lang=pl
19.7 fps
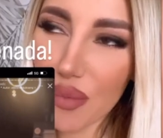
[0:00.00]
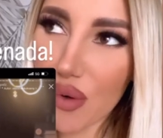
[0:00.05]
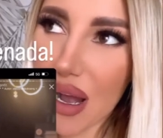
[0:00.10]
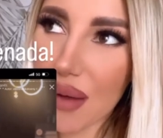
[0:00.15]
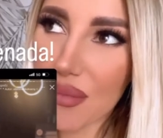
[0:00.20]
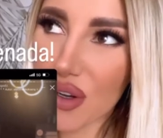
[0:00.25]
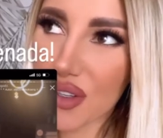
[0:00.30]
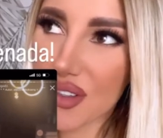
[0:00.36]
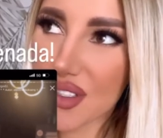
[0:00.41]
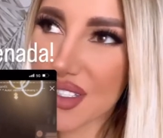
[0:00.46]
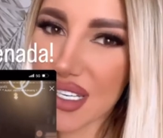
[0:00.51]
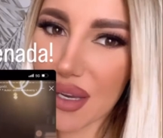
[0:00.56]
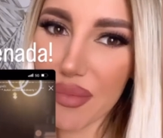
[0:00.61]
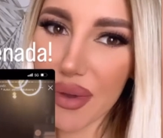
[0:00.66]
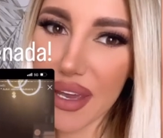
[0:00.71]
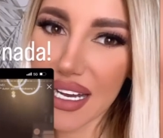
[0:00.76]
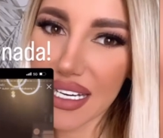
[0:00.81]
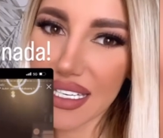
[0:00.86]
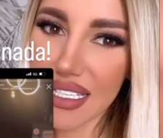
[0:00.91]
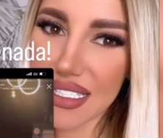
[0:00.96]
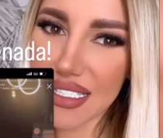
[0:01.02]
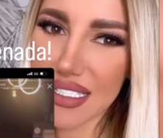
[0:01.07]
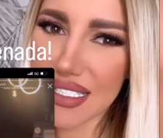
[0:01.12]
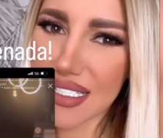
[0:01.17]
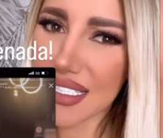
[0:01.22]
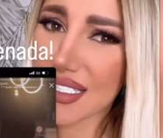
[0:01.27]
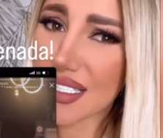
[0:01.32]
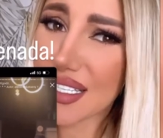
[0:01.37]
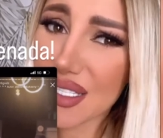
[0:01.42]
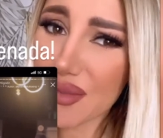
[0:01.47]
Byłam od ciebie jakieś
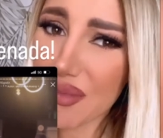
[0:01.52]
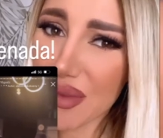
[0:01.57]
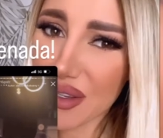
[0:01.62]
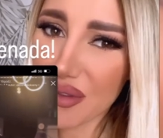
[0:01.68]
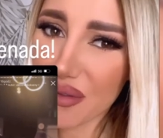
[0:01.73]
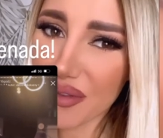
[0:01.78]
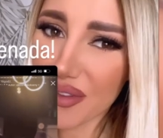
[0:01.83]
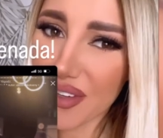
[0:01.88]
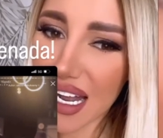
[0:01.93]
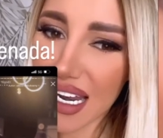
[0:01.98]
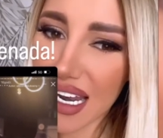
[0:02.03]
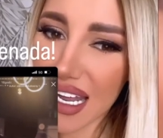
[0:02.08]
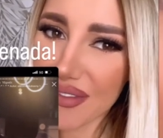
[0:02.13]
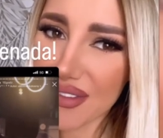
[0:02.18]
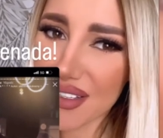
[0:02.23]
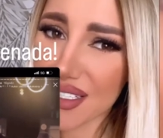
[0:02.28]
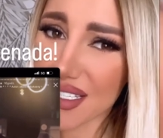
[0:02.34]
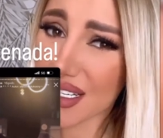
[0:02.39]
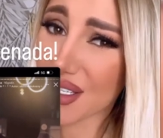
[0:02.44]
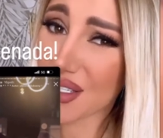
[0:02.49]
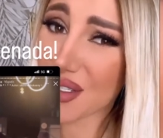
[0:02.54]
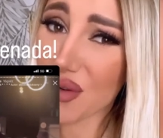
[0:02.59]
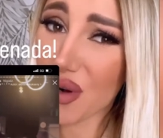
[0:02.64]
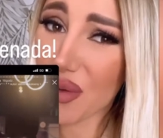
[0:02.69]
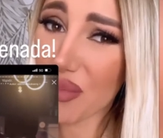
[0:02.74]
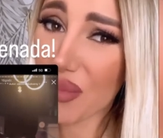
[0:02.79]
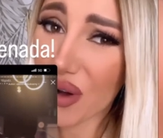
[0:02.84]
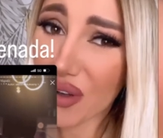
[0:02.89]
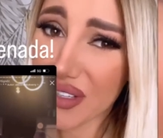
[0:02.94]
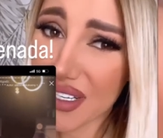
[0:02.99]
10 metrów dalej dalej.
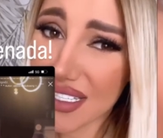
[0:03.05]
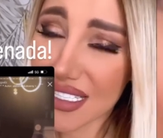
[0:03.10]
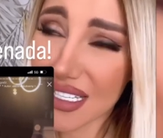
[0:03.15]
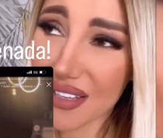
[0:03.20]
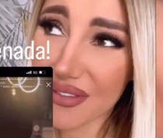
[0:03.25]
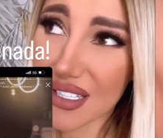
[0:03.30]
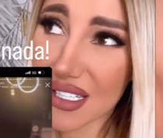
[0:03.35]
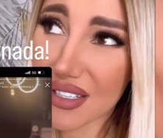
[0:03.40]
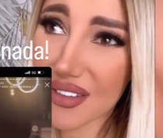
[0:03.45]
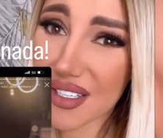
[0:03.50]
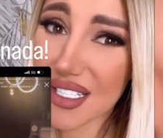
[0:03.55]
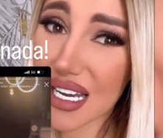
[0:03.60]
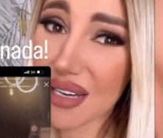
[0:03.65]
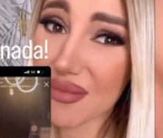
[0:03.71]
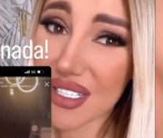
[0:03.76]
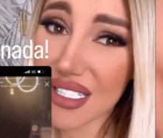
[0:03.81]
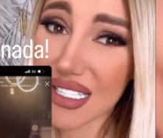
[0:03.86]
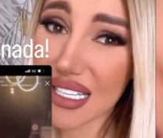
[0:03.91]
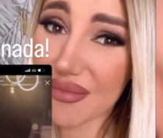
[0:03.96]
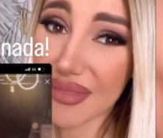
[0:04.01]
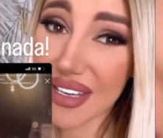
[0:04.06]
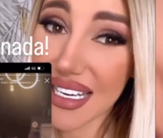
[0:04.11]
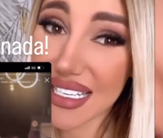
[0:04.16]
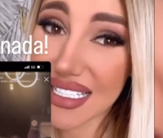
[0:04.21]
Wystarczyło podejść, nawet nie wiedziałam, że tam